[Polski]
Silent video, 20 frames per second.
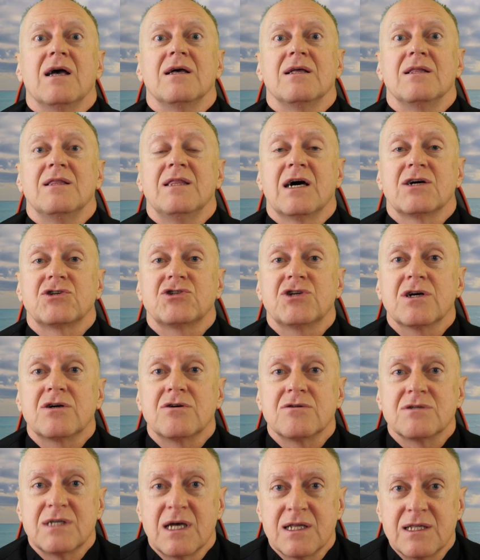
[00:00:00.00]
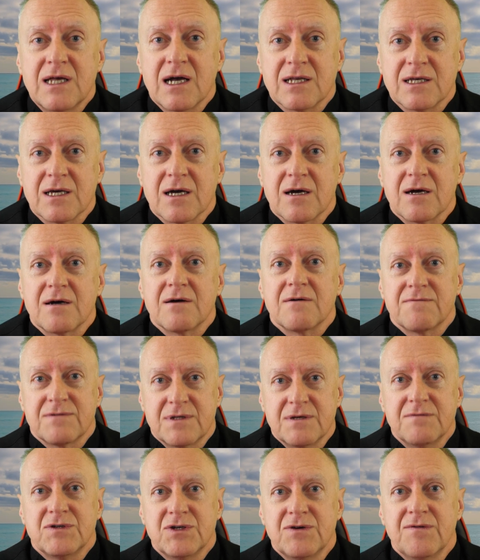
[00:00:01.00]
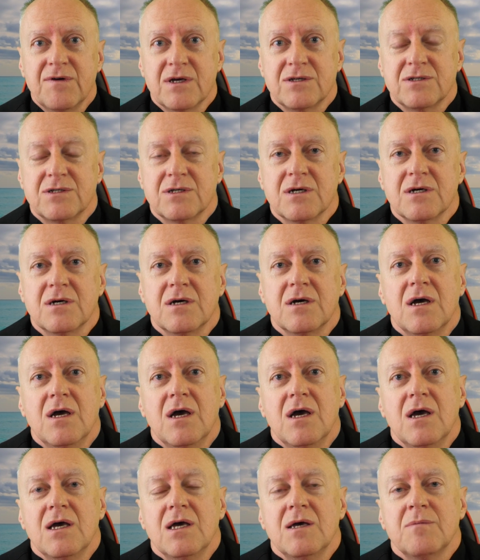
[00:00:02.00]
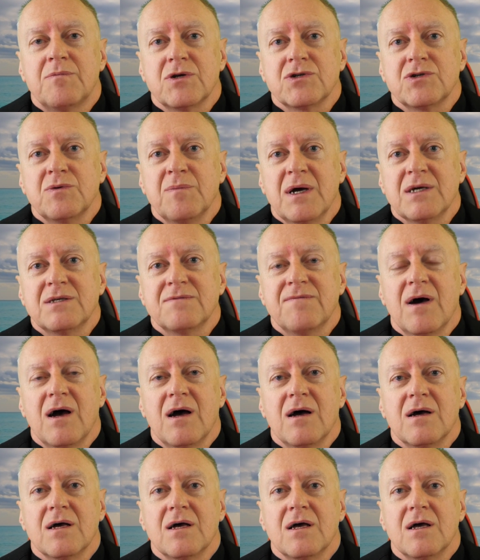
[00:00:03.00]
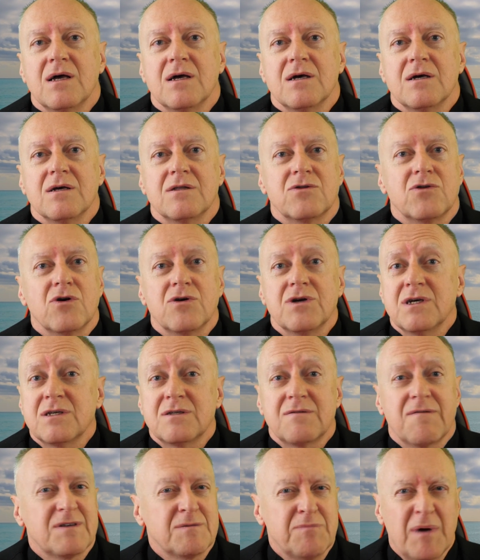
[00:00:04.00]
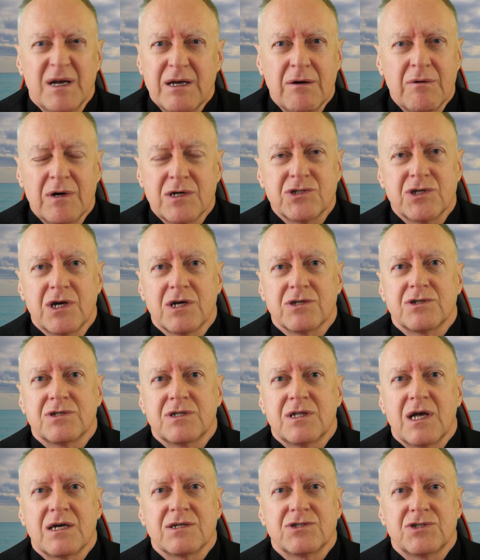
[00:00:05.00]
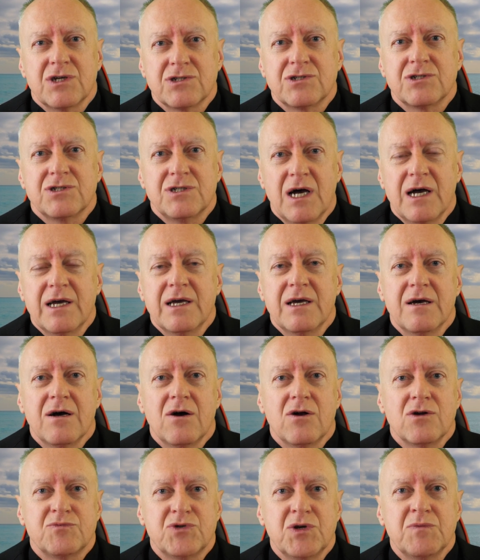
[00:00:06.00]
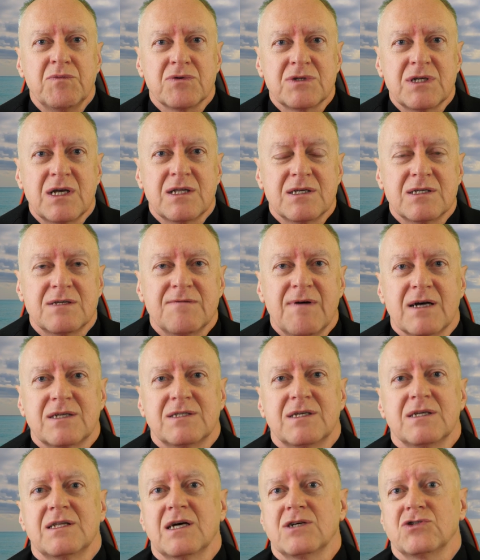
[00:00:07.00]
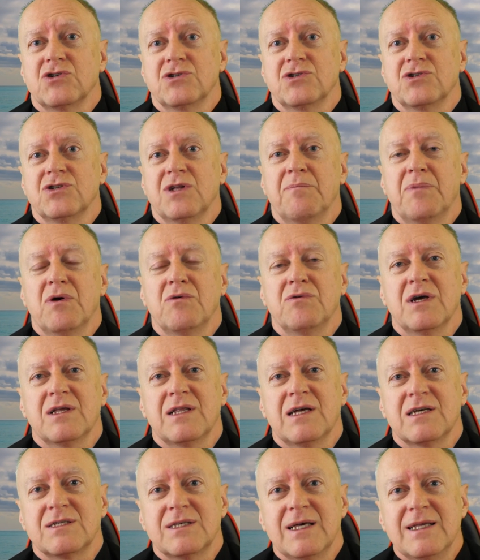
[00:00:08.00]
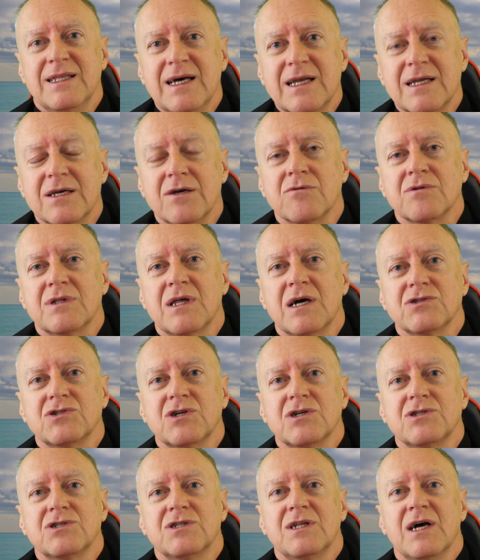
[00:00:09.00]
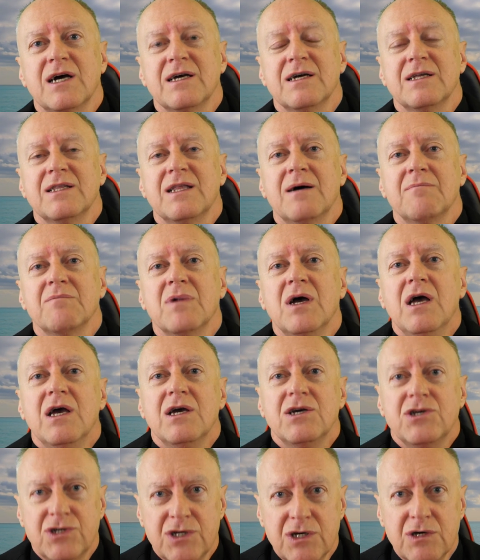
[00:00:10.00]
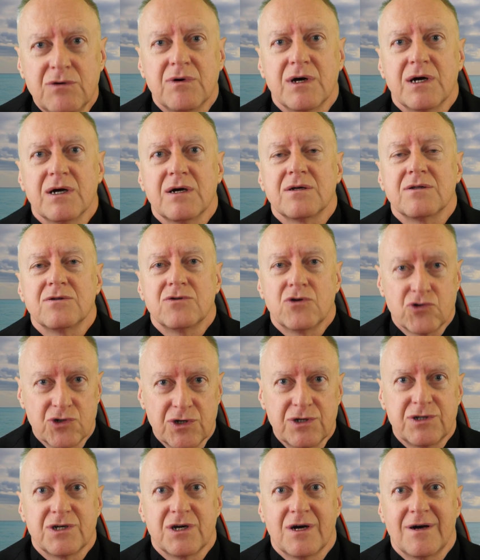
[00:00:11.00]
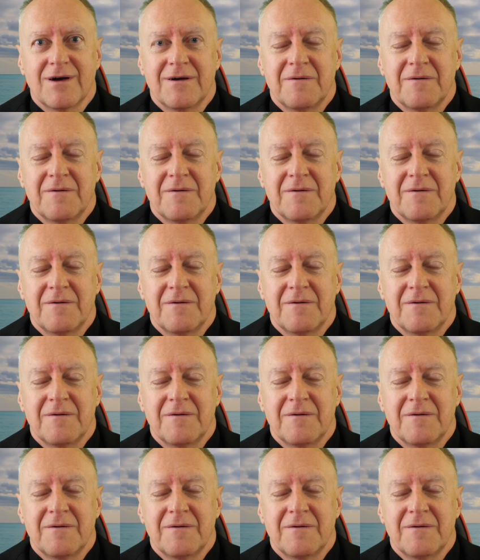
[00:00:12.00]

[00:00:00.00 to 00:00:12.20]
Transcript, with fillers: naszego zadania w tym świecie. I proszę Państwa, e, to jest wspaniała rzecz. Ta rzecz daje olbrzymią satysfakcję, ta rzecz napełnia nas energią, ta rzecz daje nam siłę do życia.